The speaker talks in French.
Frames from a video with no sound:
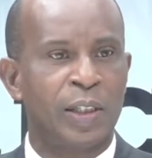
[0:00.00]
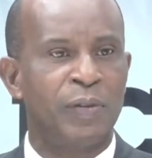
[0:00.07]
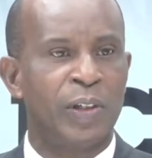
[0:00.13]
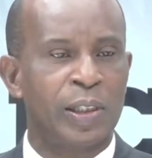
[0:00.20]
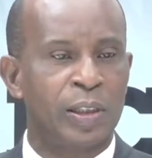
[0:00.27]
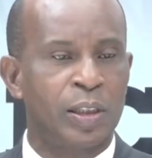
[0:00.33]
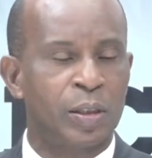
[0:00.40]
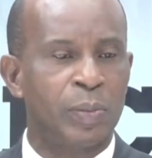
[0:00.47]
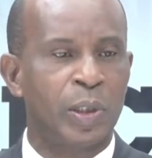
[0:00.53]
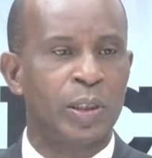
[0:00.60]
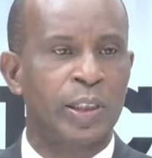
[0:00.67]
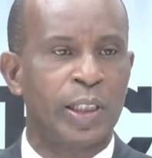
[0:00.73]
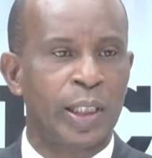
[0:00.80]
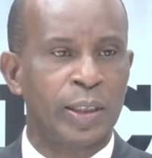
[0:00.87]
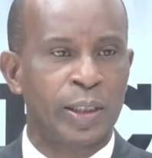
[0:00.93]
investissements
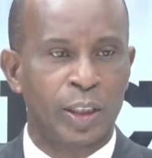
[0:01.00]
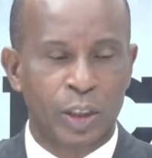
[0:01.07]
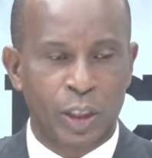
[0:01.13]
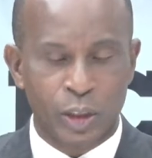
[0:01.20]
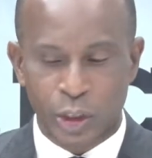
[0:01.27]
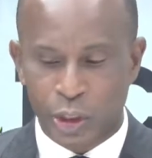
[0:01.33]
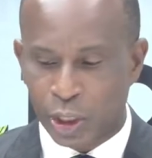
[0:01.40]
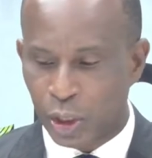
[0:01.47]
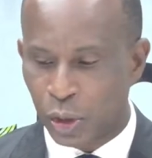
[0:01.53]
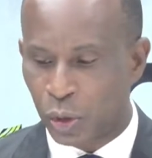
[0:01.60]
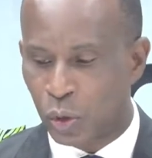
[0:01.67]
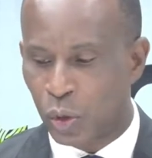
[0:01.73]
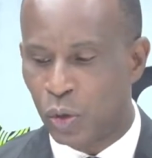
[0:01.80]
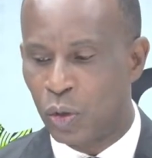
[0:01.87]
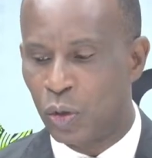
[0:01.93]
directs étrangers
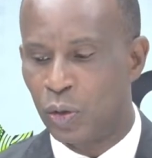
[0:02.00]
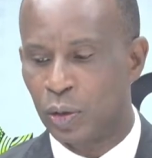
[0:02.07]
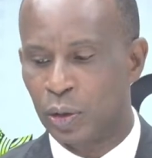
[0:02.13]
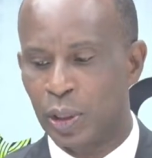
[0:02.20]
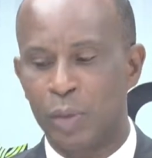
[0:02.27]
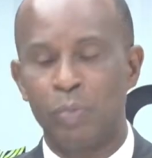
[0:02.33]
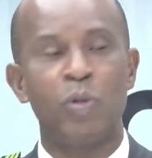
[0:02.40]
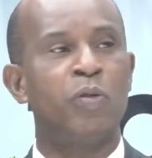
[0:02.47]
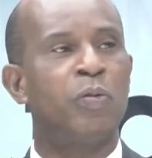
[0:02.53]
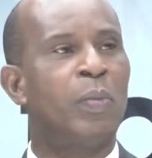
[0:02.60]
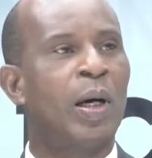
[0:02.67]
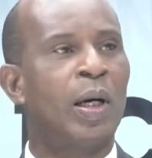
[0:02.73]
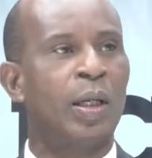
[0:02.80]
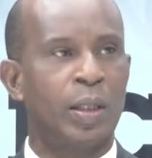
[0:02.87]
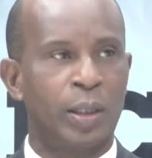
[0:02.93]
sont des
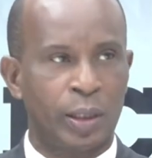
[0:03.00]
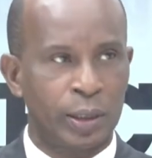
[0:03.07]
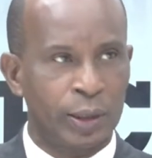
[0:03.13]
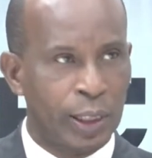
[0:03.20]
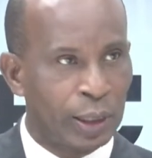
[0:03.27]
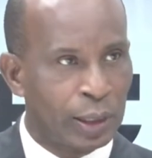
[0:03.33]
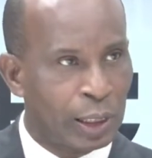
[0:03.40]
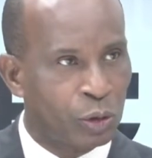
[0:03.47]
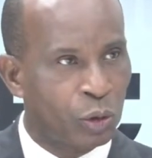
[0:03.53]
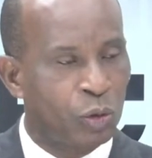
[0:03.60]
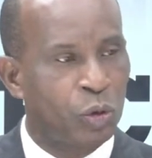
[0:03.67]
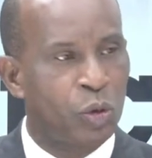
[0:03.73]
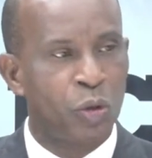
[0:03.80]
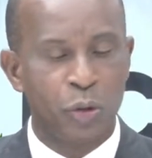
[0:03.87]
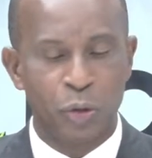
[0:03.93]
mouvements
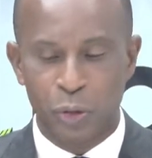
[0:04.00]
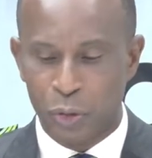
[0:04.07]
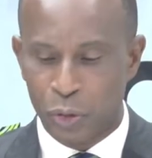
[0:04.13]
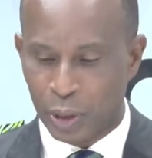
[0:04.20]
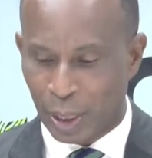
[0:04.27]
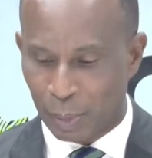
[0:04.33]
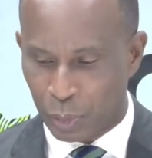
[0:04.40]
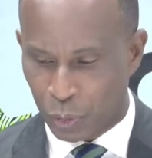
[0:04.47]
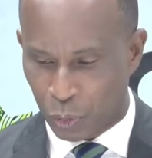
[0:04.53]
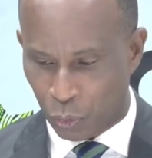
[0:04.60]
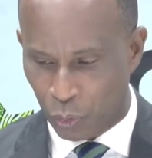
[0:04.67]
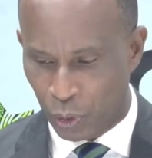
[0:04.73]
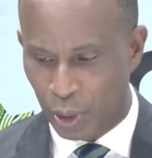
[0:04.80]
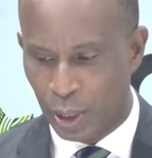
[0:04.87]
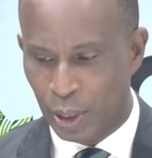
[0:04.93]
internationaux de,
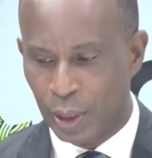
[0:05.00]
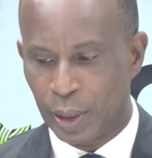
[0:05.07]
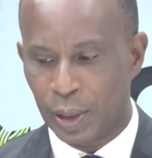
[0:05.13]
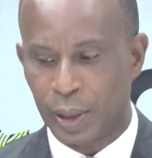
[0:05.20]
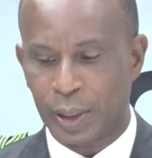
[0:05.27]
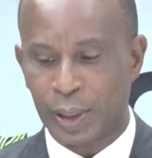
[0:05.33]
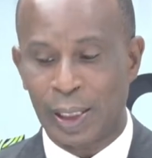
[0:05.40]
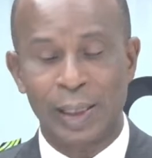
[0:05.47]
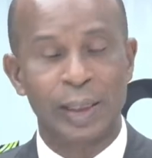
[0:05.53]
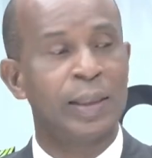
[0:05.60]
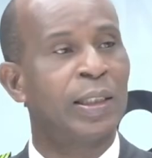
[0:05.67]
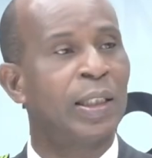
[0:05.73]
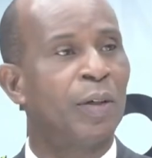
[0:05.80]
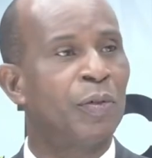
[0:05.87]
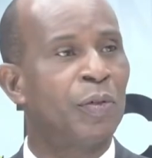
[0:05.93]
capitaux
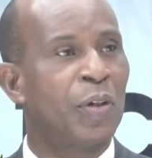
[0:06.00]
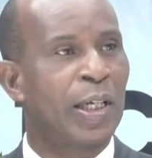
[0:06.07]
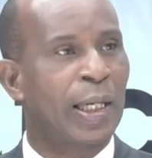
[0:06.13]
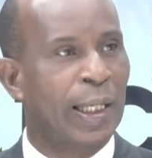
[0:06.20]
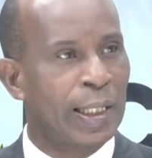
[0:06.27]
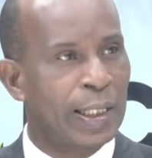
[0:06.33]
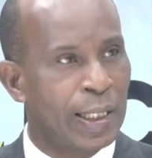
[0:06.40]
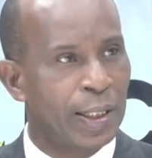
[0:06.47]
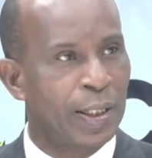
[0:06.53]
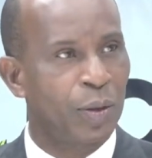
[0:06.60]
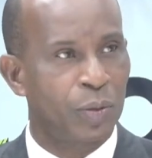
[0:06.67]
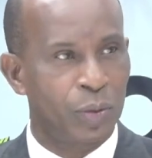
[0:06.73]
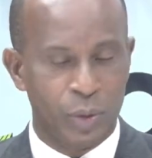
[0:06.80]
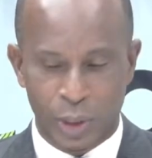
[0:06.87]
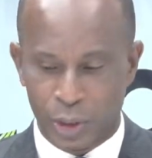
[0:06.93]
réalisés en vue de créer
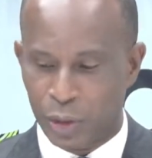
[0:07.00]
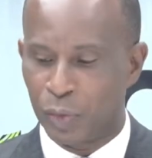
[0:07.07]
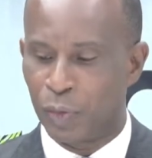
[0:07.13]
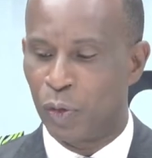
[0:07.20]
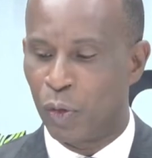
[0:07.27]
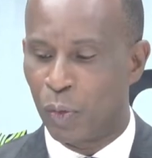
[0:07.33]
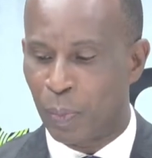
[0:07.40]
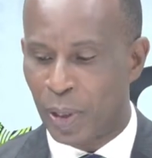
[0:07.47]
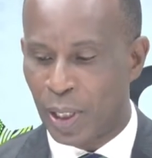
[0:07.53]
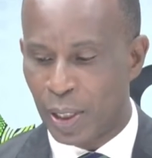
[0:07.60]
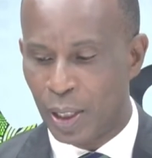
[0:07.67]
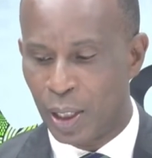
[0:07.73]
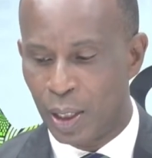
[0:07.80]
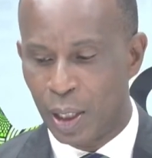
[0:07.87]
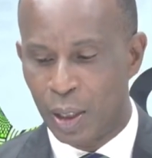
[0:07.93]
ou de
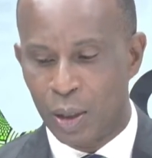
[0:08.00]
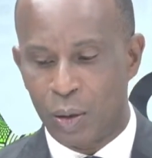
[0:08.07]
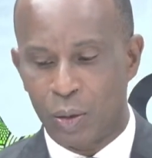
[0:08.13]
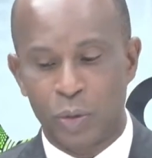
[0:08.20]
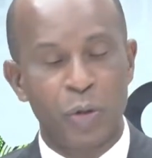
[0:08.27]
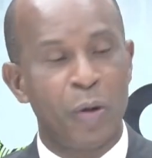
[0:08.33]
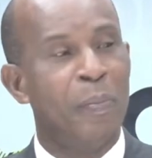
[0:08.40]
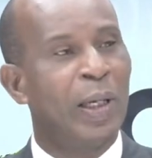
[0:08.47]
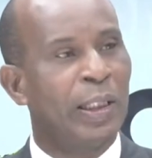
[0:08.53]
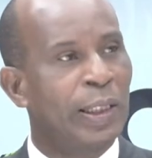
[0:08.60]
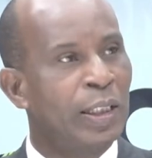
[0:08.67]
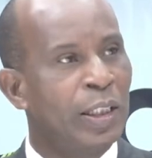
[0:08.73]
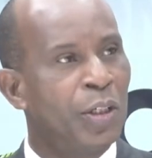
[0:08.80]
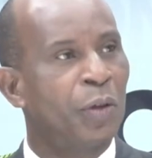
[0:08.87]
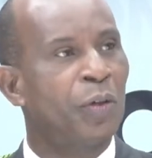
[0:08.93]
développer ou de
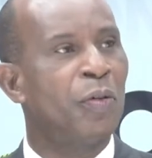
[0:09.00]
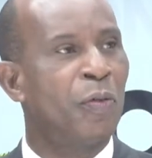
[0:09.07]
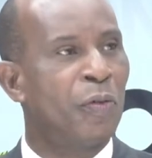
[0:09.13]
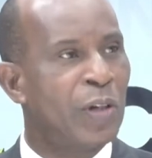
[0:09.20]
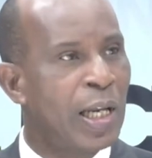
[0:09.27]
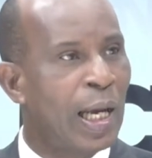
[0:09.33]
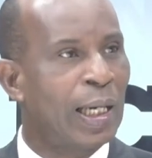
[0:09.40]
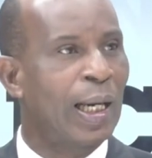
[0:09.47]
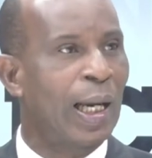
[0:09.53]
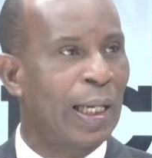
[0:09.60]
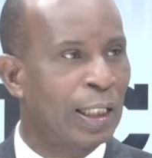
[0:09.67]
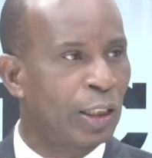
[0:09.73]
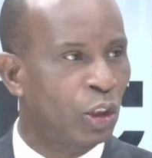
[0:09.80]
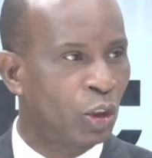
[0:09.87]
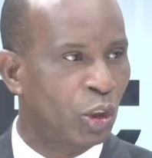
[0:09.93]
maintenir une filiale à
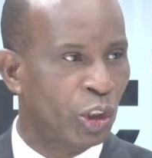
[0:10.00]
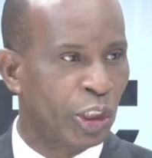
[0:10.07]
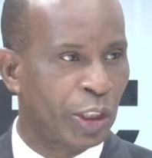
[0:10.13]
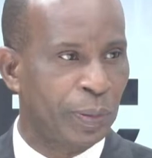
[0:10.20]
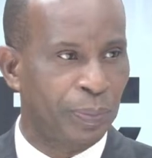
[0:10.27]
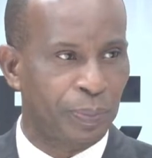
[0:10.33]
l'étranger.